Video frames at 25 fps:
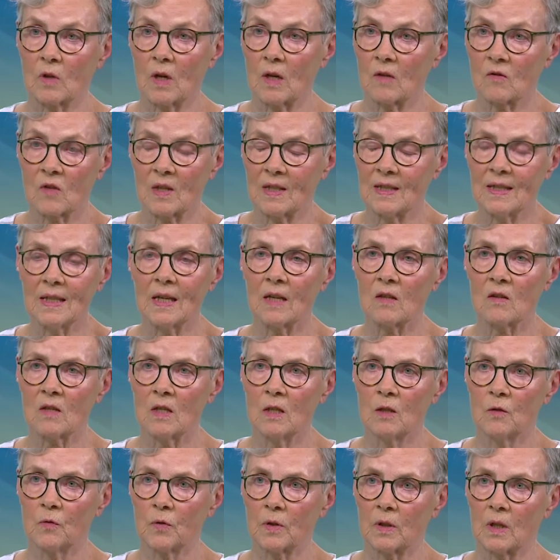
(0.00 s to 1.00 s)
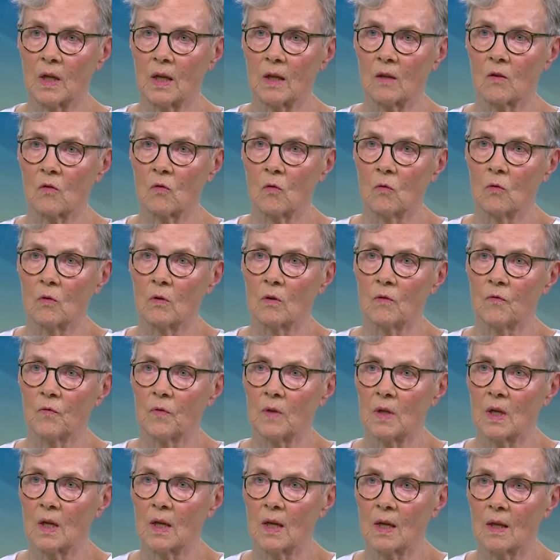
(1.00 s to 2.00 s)
aus also in das Hilfenetz. Und
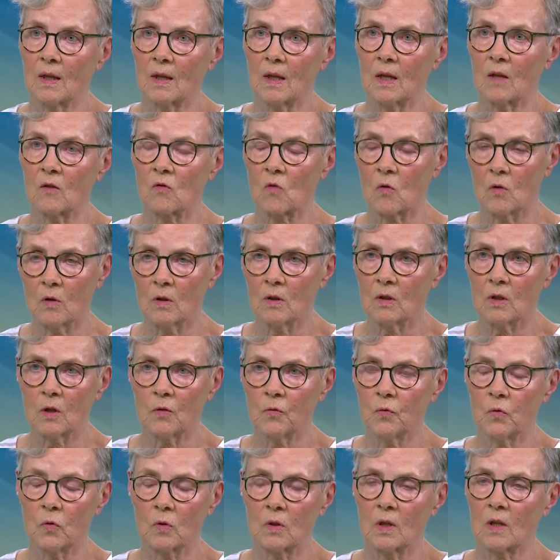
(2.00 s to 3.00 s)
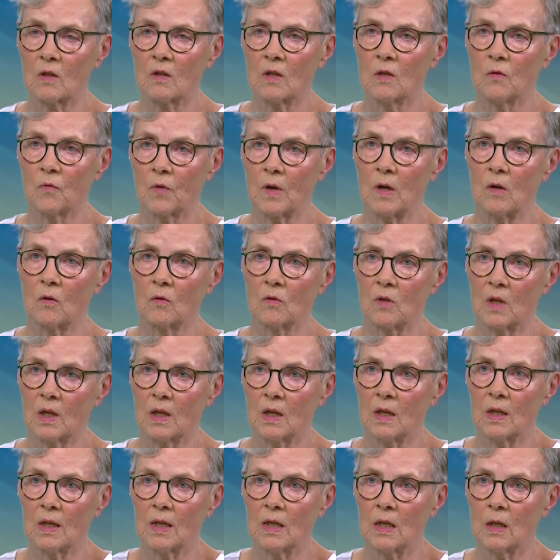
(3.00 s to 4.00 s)
wir sorgen dafür, dass die Frauen
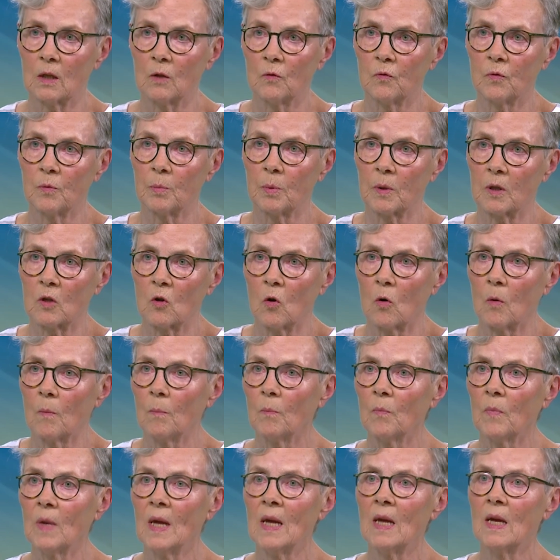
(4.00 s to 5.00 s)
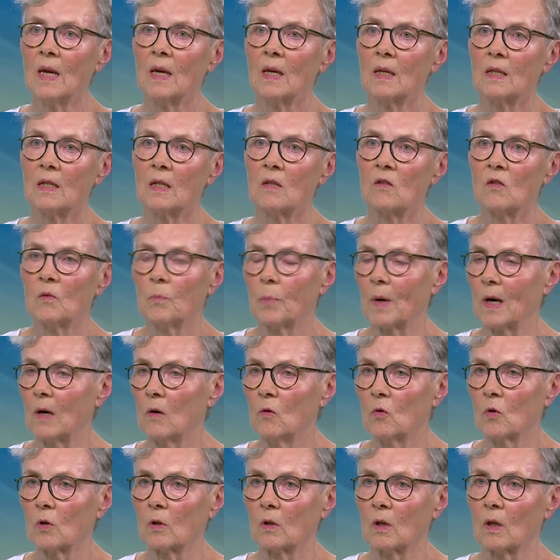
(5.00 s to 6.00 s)
jegliche Hilfe bekommen, die sie
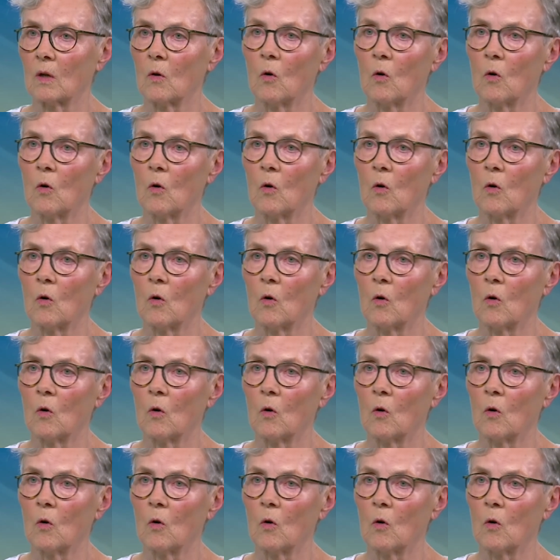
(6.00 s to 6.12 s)
brauchen.